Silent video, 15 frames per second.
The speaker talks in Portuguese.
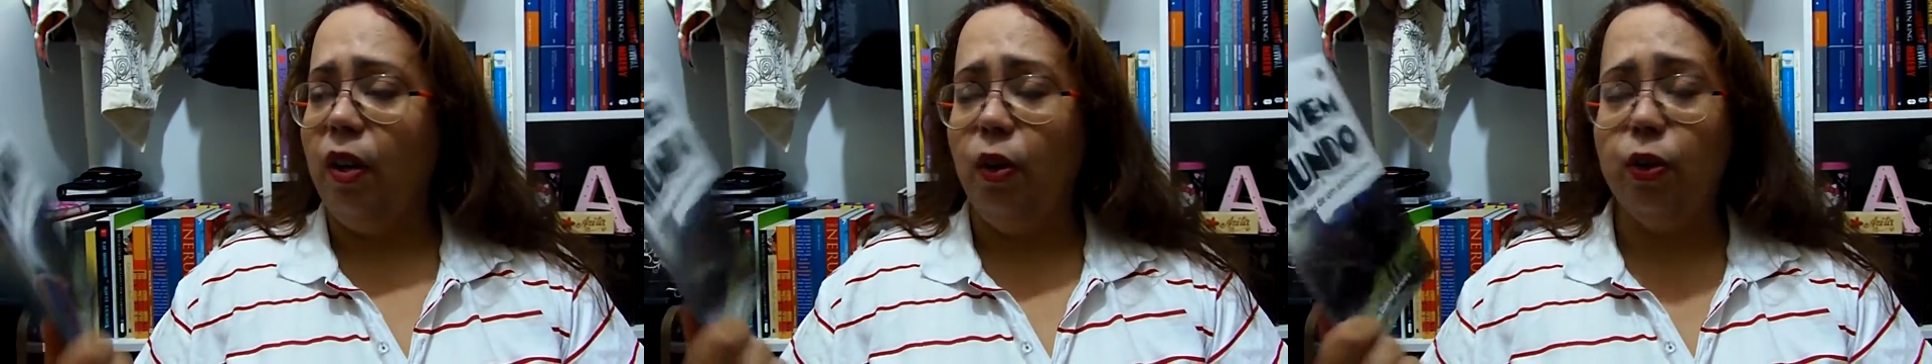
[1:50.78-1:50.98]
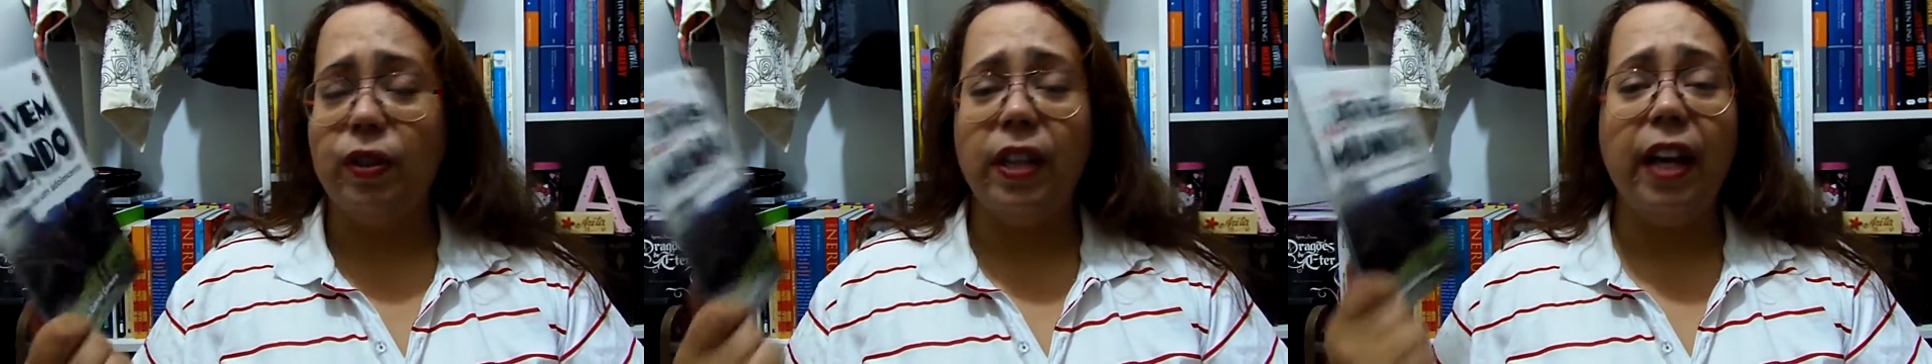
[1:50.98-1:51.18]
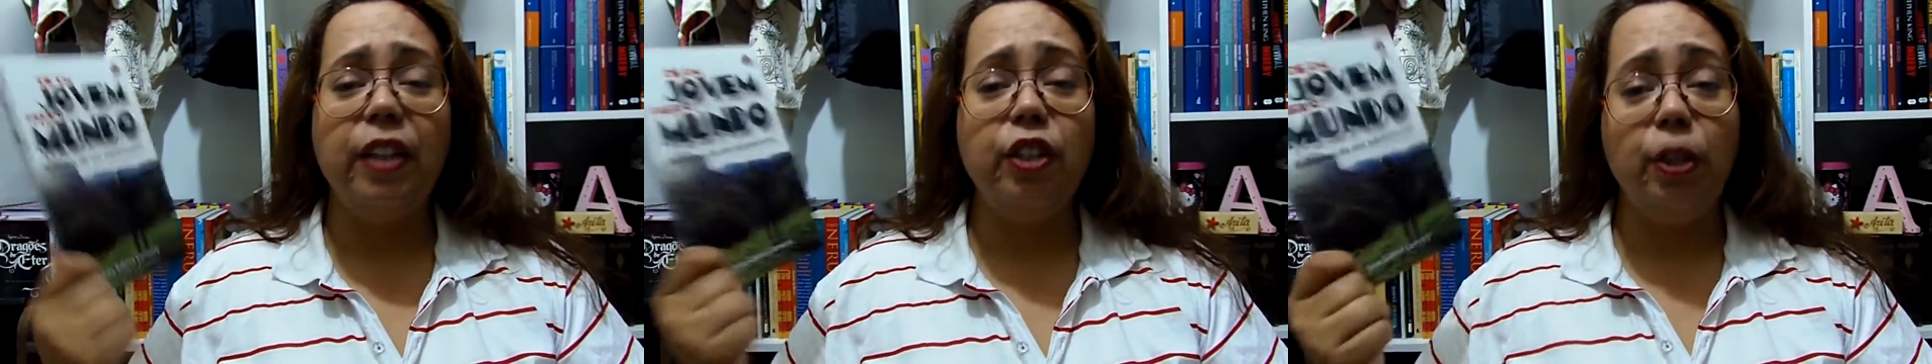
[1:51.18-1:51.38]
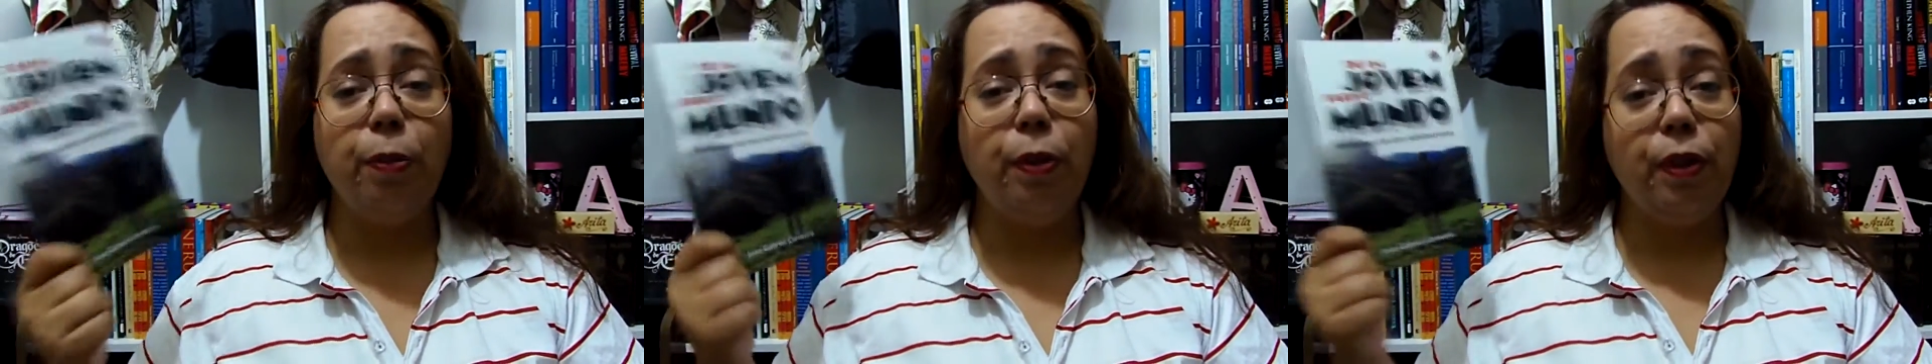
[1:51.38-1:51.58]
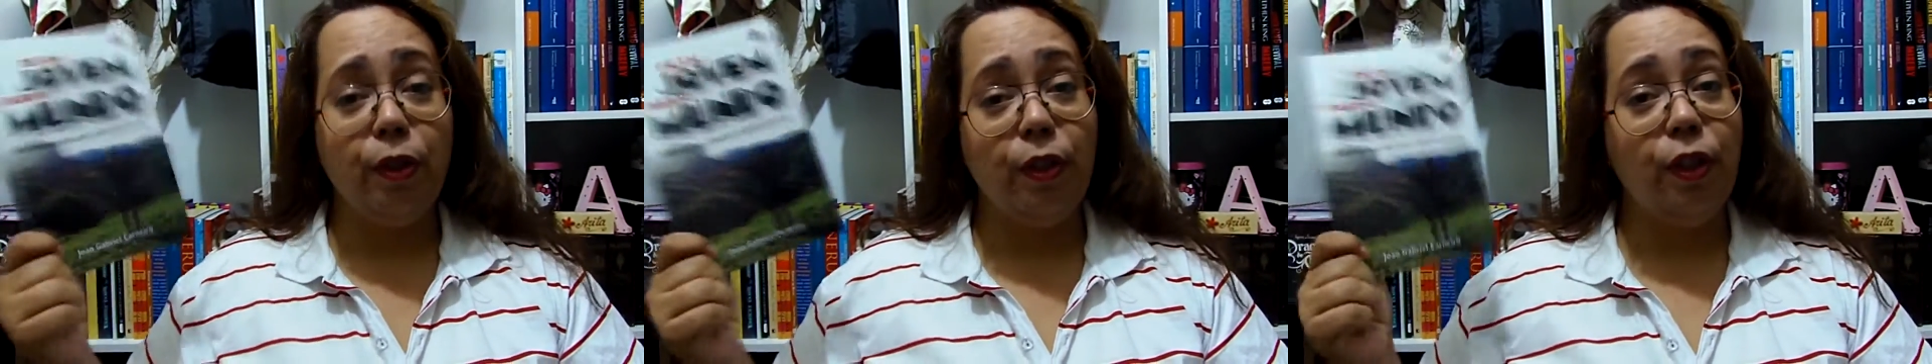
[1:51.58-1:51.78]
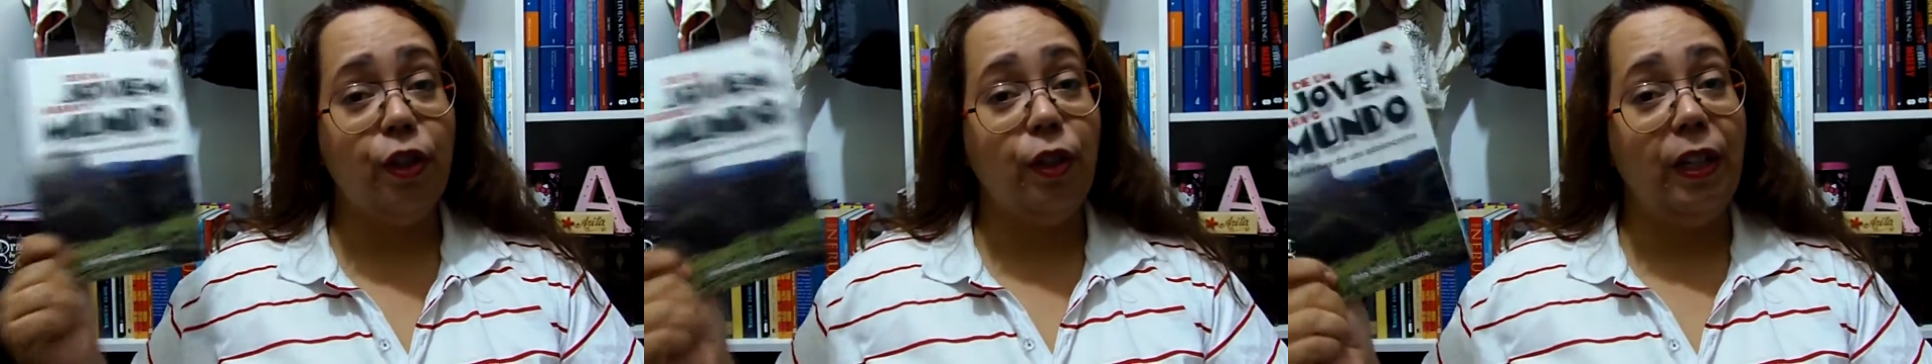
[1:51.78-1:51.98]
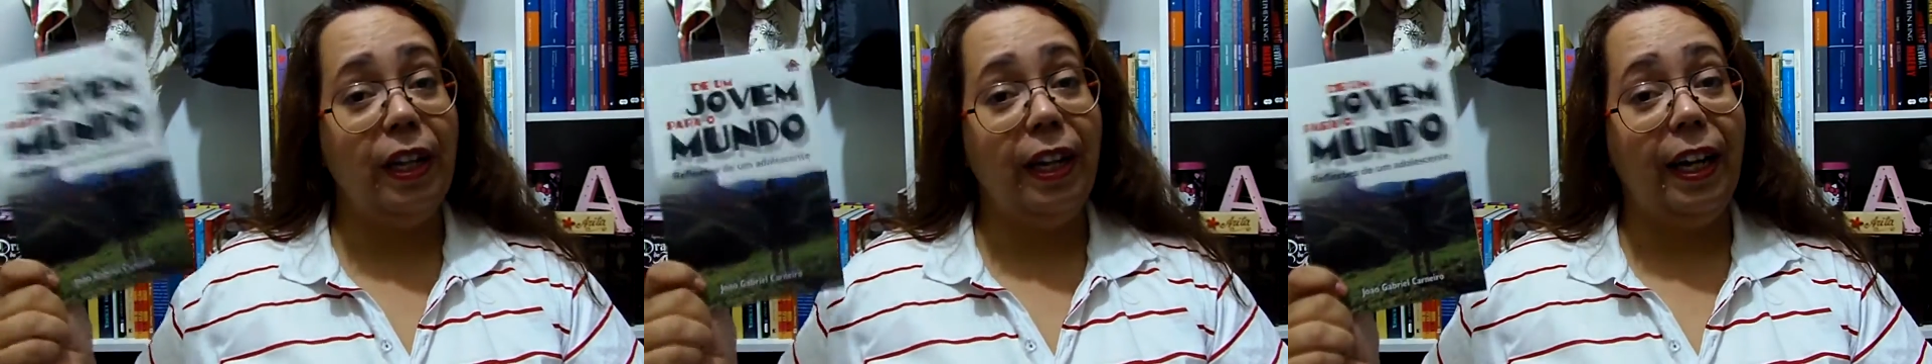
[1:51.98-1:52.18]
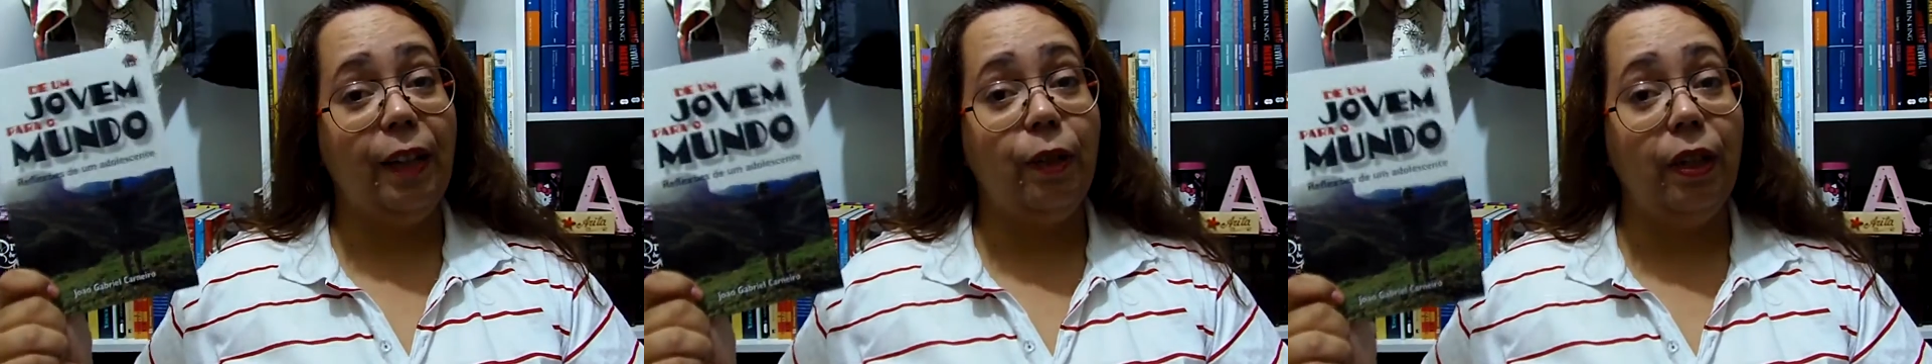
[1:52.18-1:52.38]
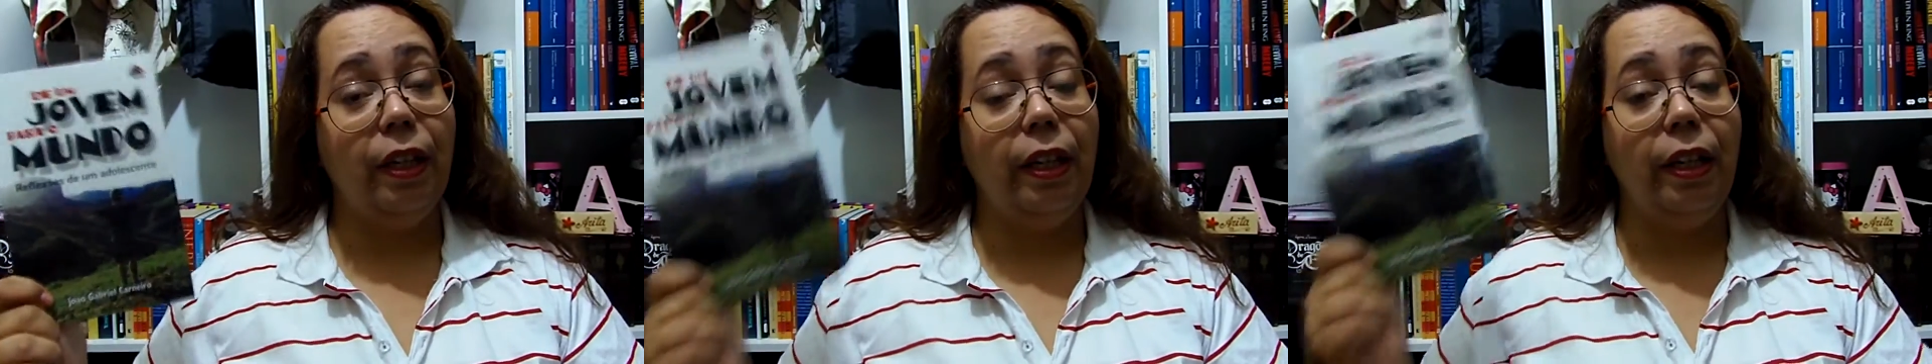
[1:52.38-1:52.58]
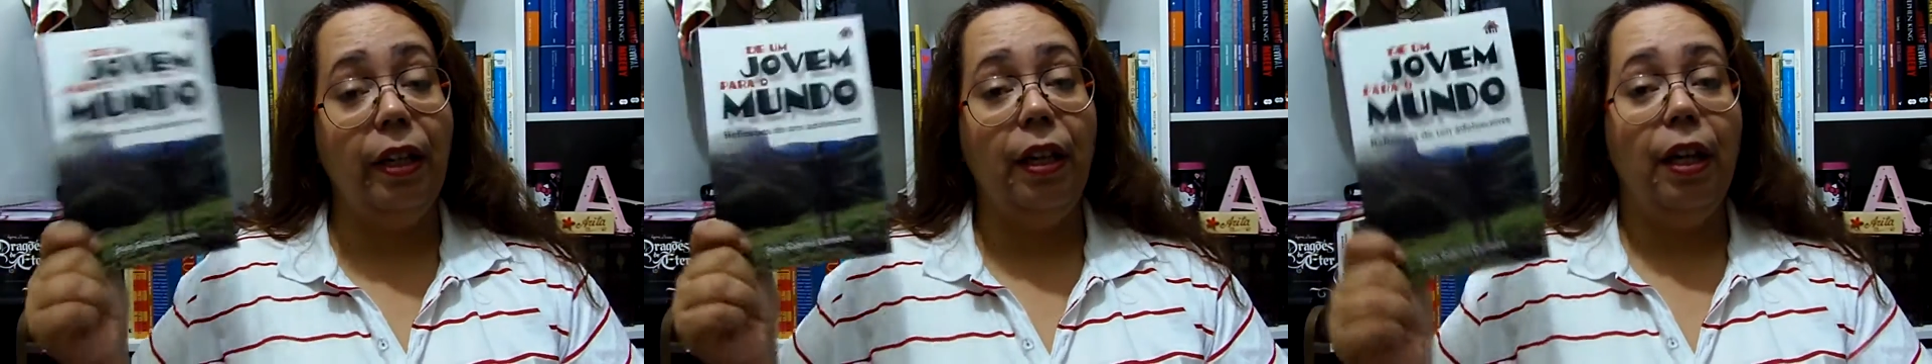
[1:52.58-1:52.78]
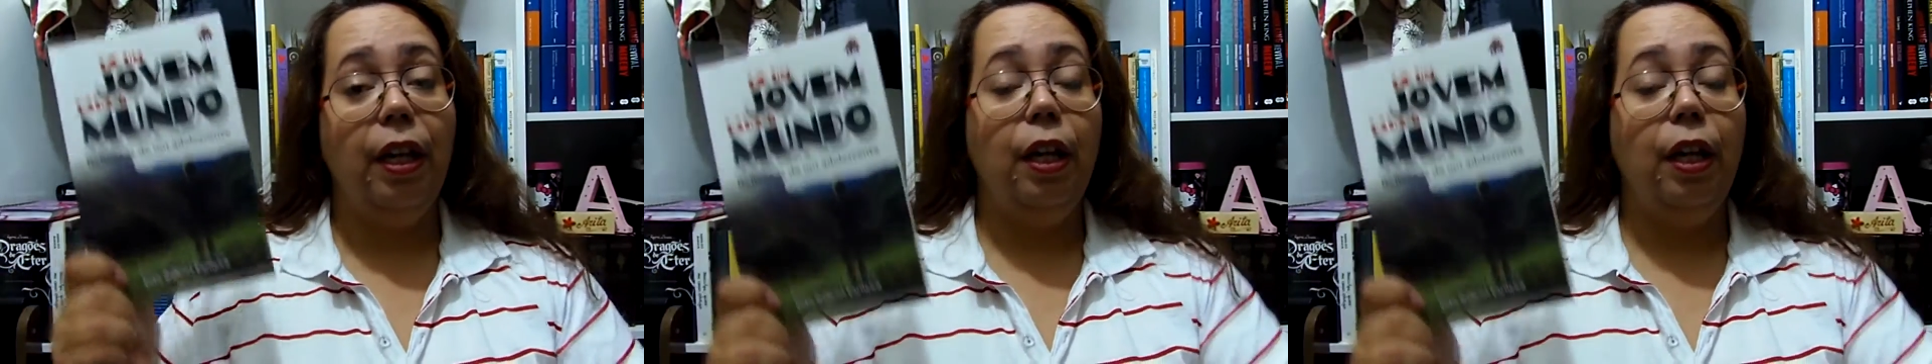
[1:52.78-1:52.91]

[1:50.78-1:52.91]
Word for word: o site, depois eu deixo linkado aqui